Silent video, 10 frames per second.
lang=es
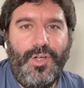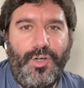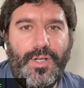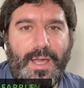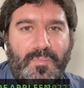
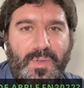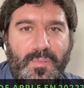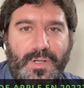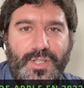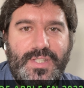Hola,
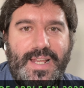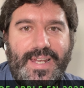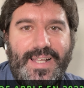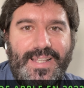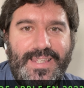bienvenidos al
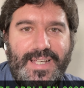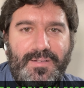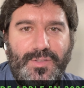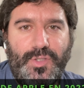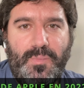canal de
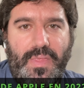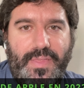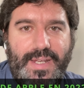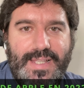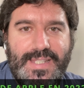Hablando de
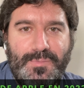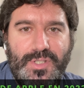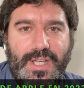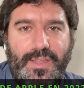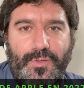Manzanas. Hemos
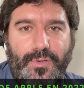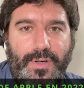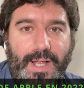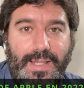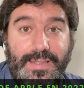llegado
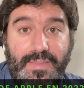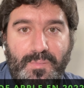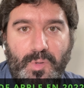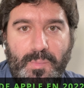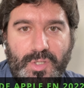al
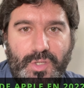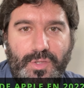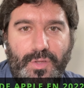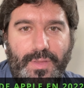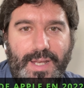décimo
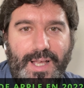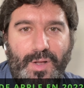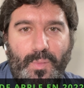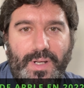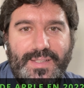episodio de la
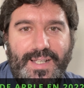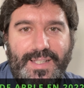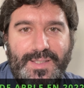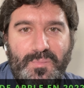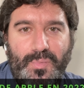cuarta
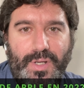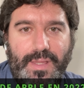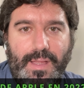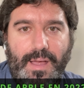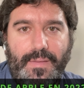
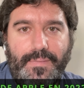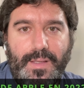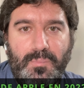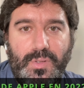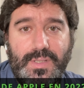temporada
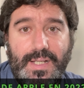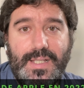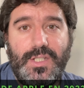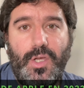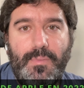del
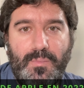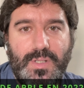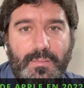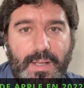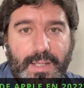podcast y hoy vamos
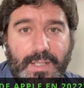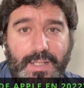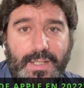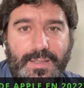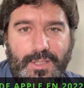a hablar
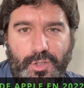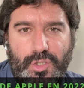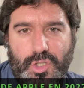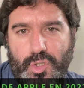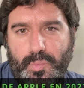de
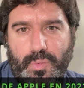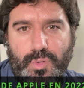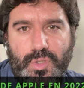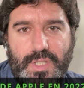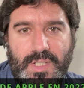todos estos
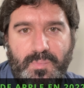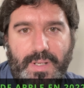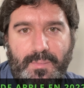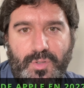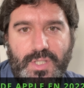productos que
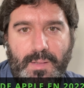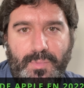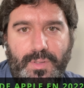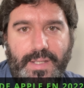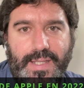esperamos de
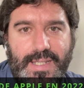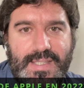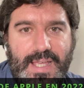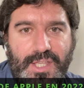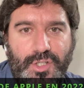Apple en
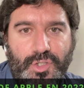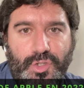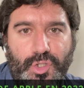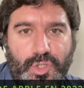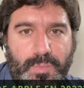este año
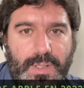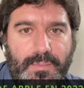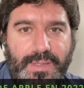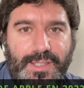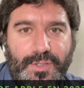
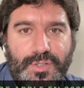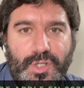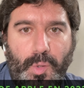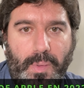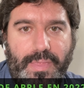2022.
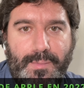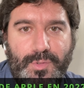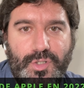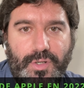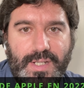
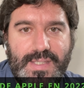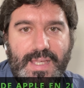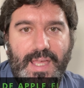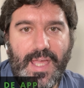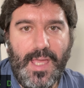Comenzamos con
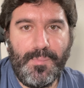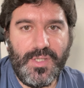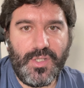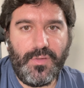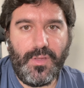este
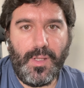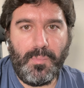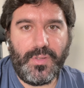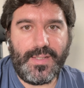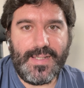episodio del
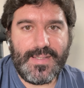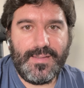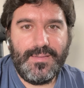podcast.